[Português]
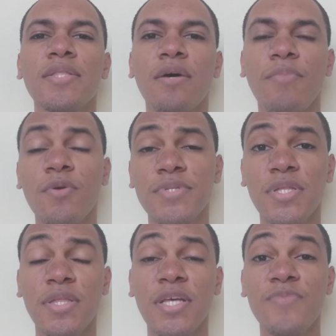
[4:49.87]
também o
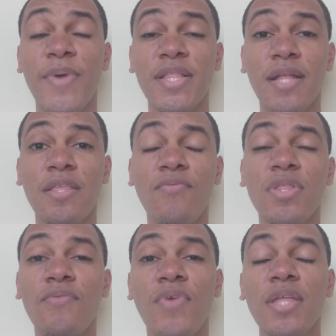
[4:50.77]
Santa tem expectativa
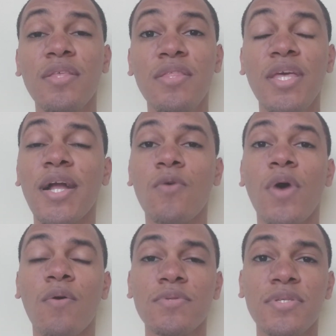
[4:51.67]
de ver Didira com
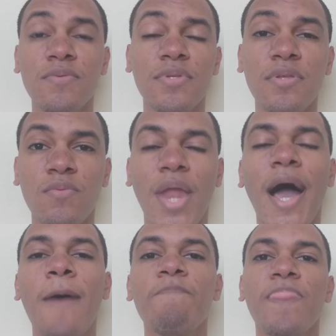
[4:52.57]
a condição de
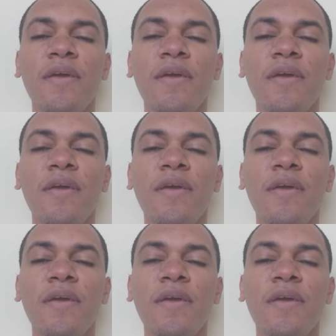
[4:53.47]
titular.